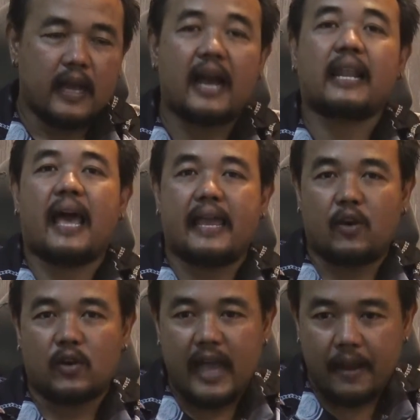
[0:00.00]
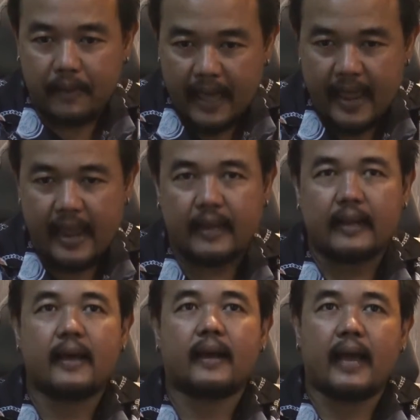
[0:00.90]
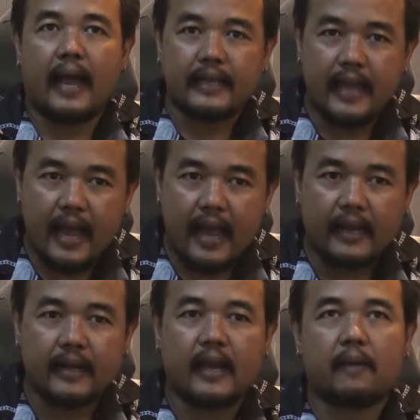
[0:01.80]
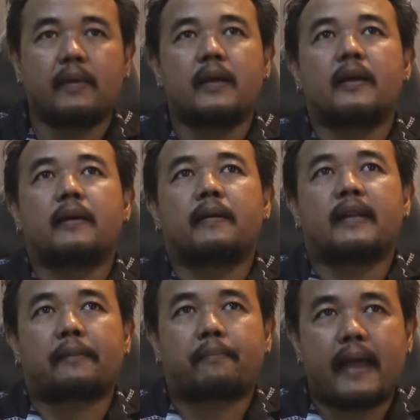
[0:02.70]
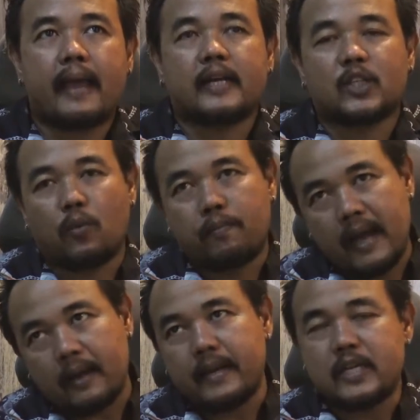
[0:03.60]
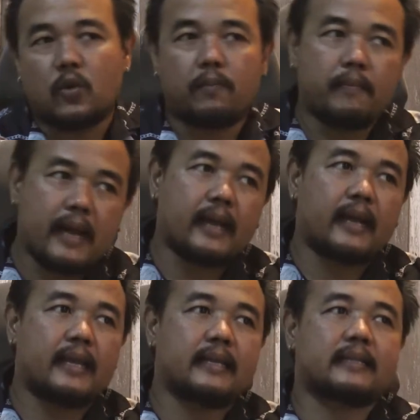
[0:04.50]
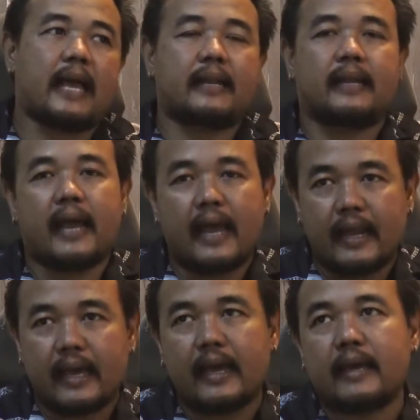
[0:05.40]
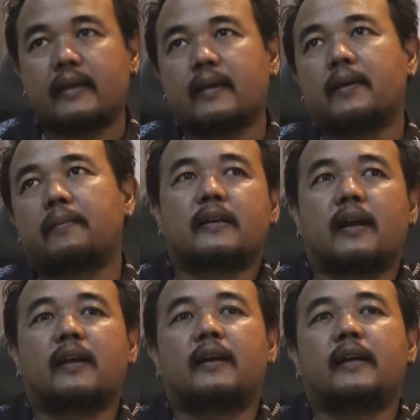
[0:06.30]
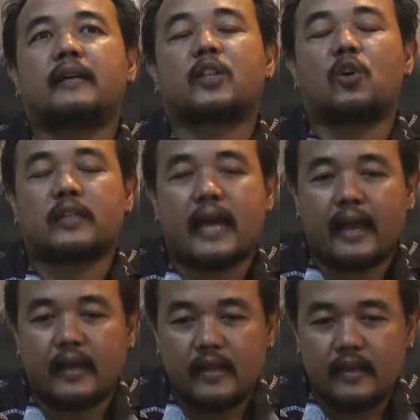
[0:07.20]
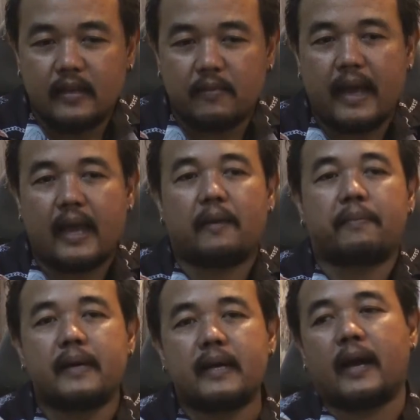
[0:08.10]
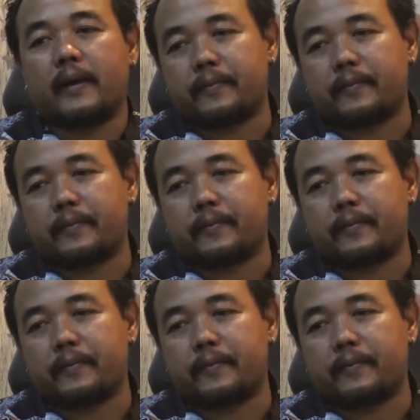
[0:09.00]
อะไหล่ค่อนข้างแพงและก็หายากนะครับดัดแปลงก็จบมั่งไม่จบมั่งอะไรต่างๆนานา นะฮะ ก็เลยต้องสร้างคันนี้ขึ้นมาเพื่อ